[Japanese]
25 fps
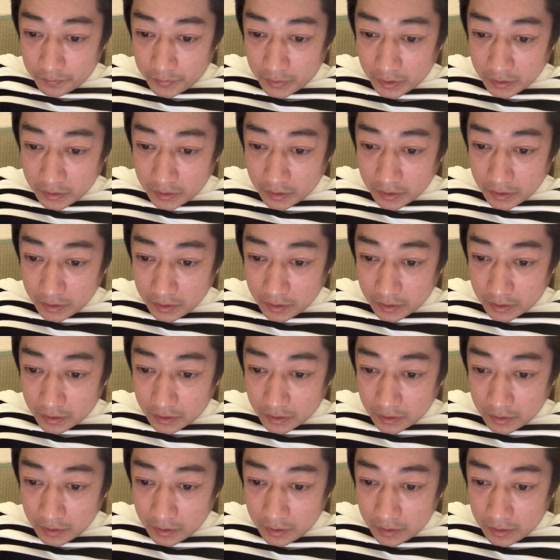般的
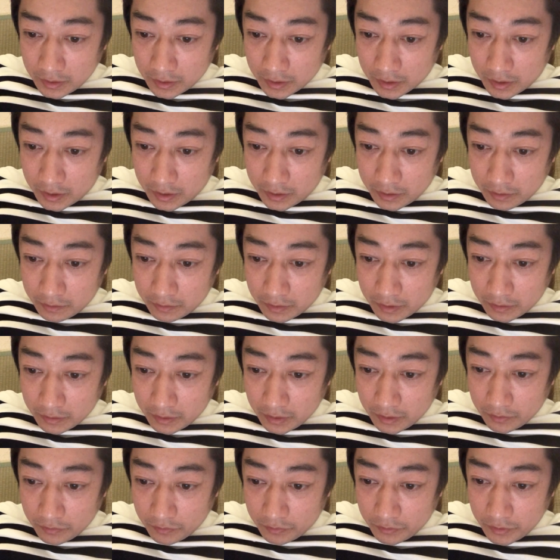な体の悪
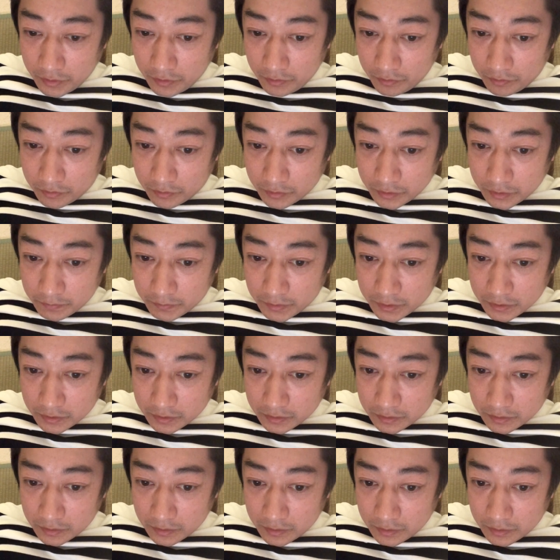影響を引き起こします